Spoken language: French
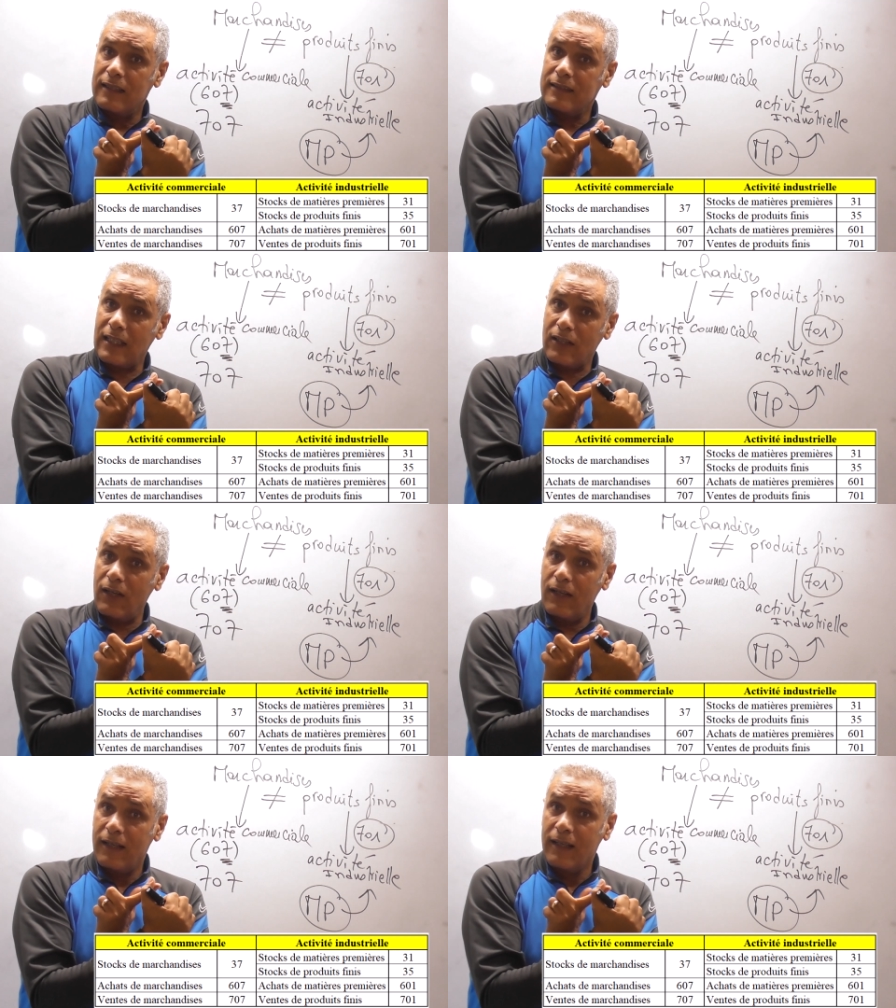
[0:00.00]

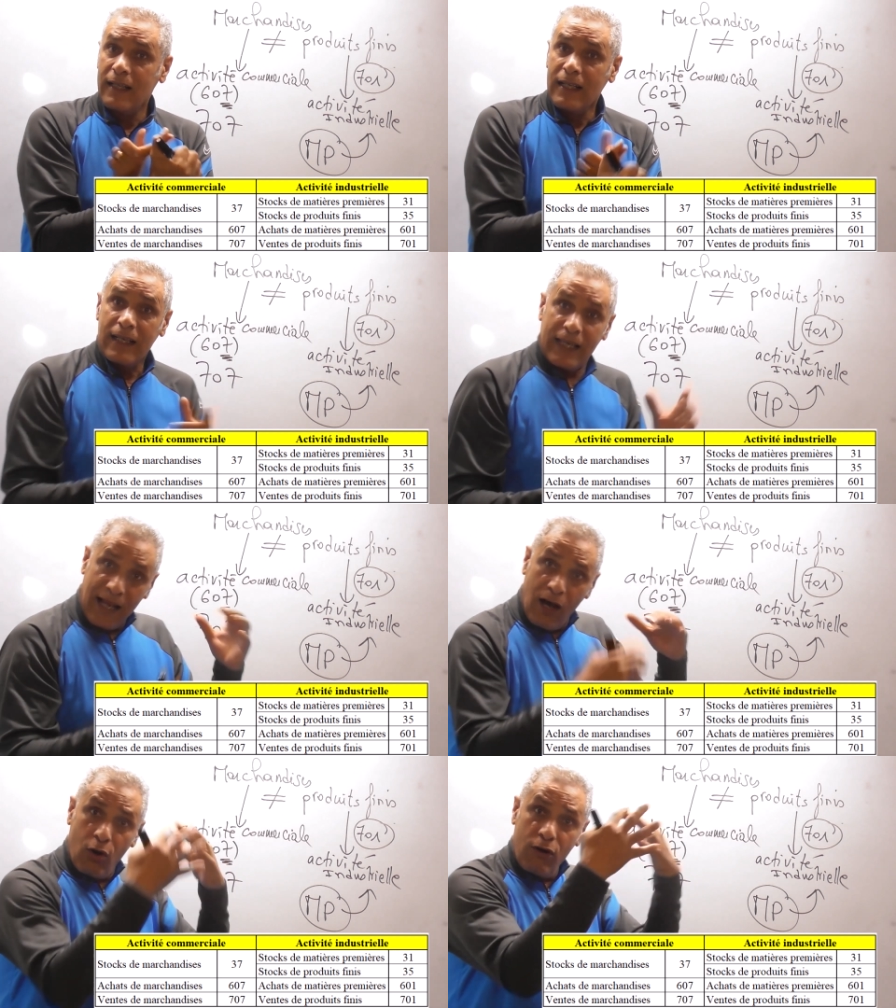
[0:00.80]
D'accord Et
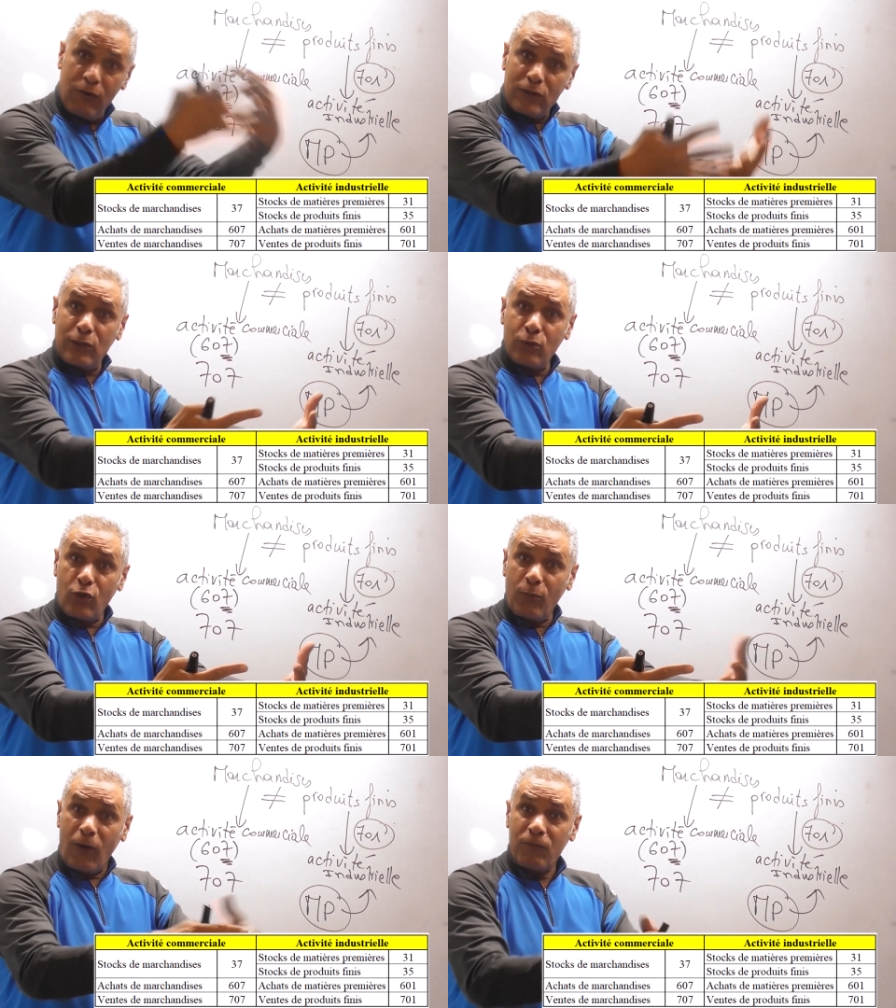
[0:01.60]
là, on le voit dans les
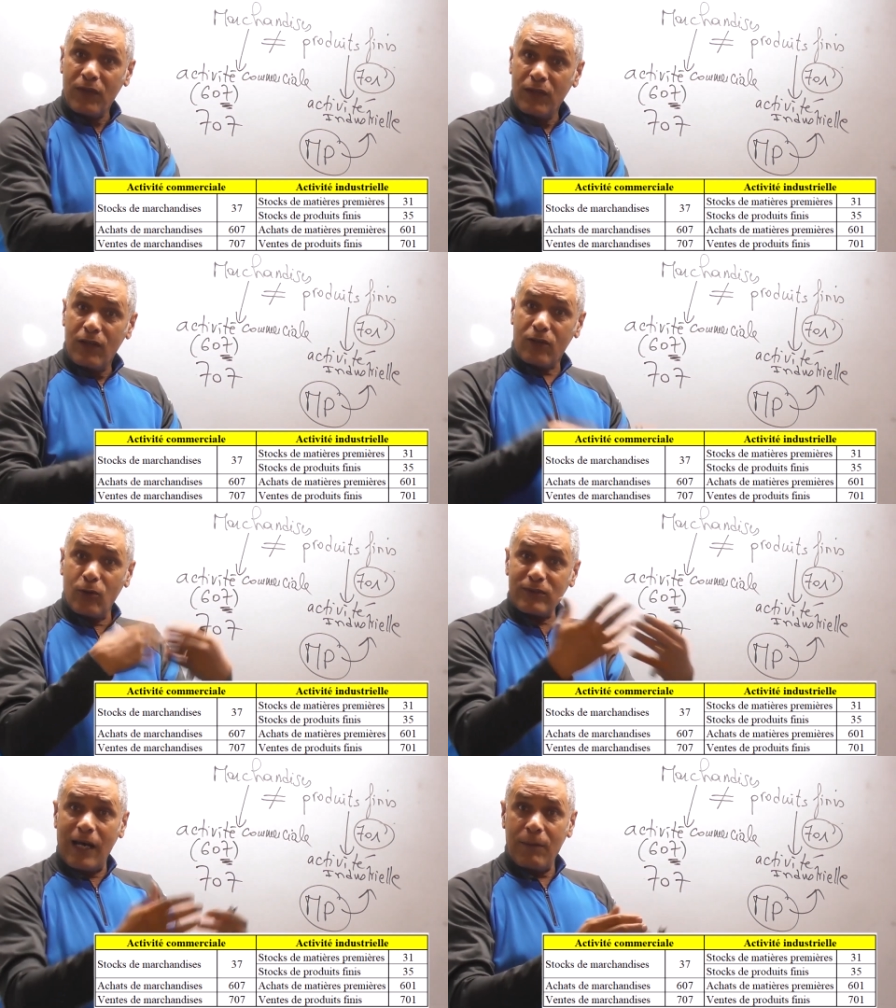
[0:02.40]
documents
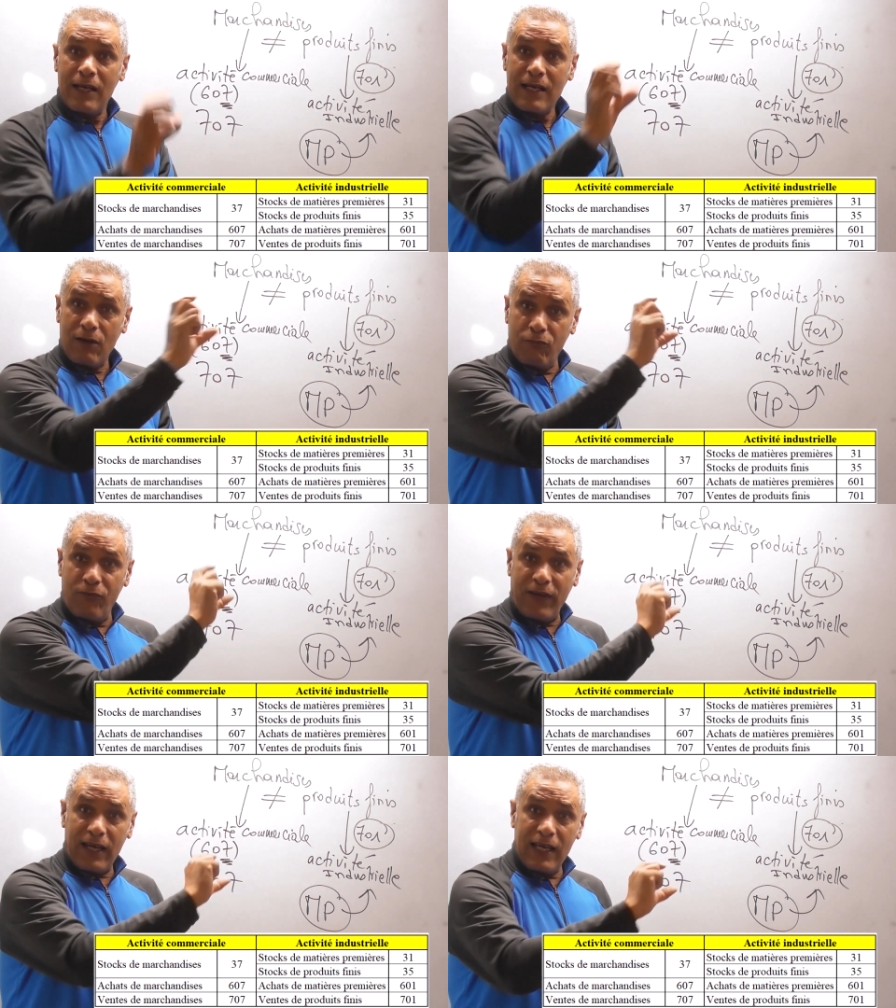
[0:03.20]
comptables. Vous
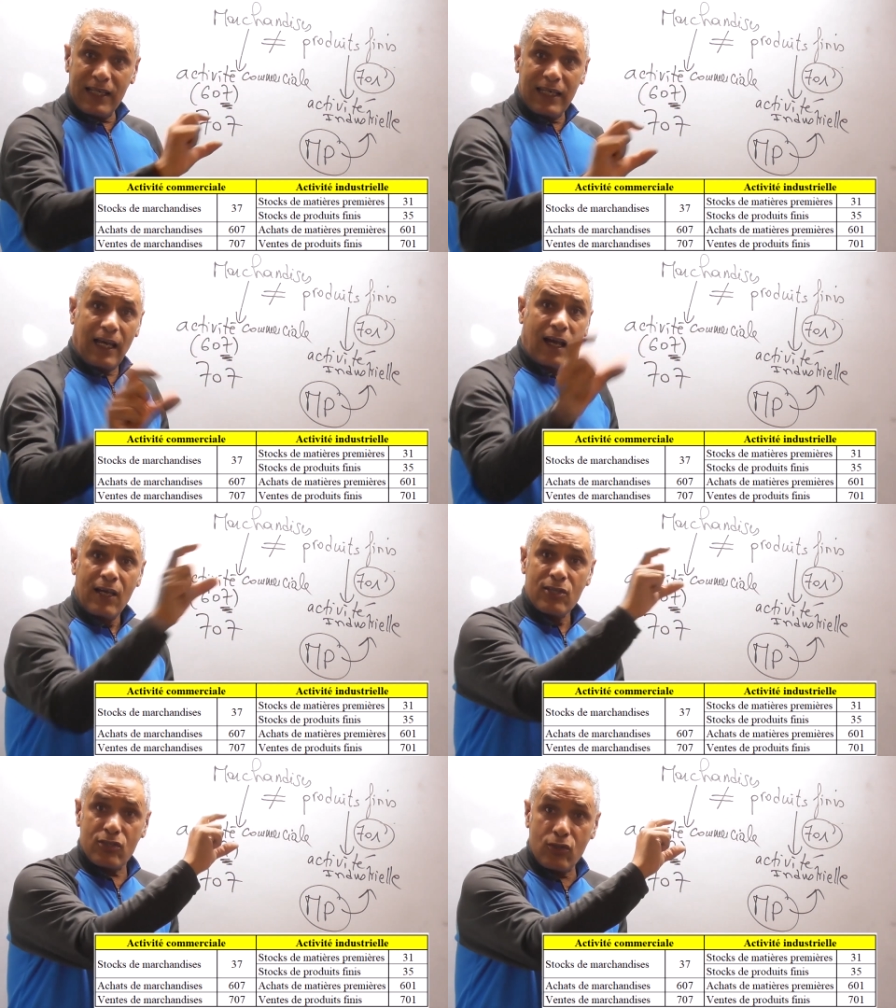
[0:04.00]
verrez qu'il y a
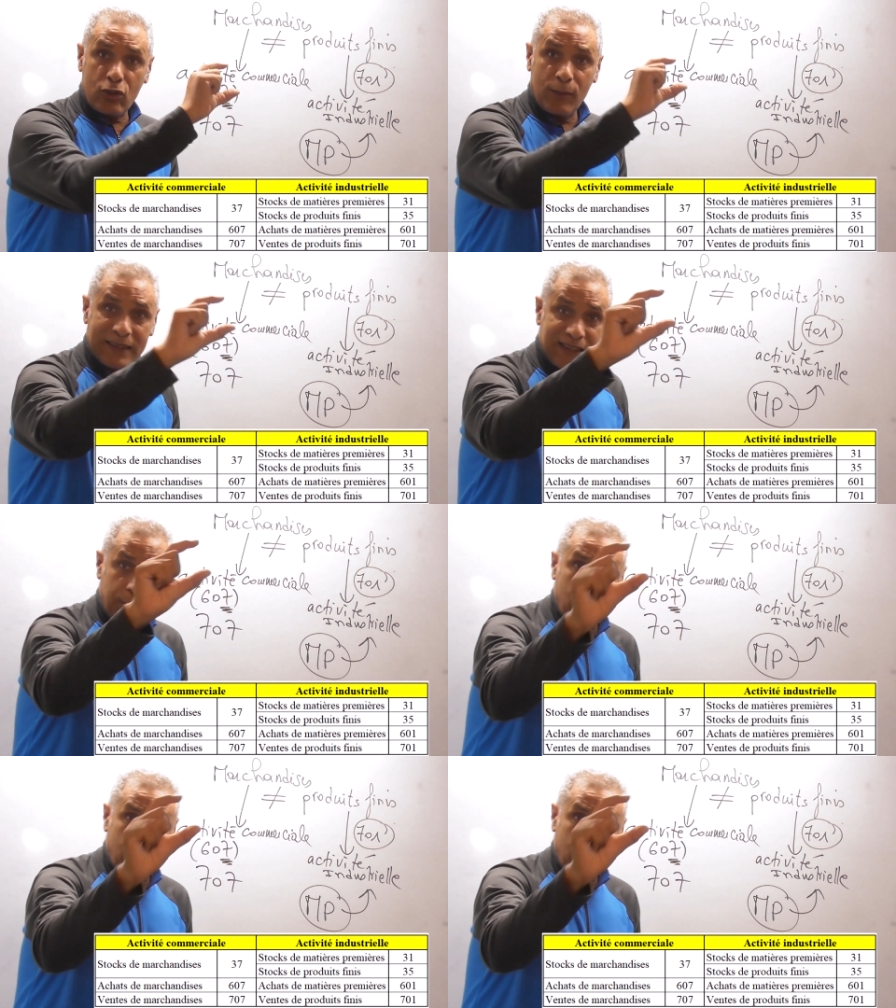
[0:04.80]
stock de matières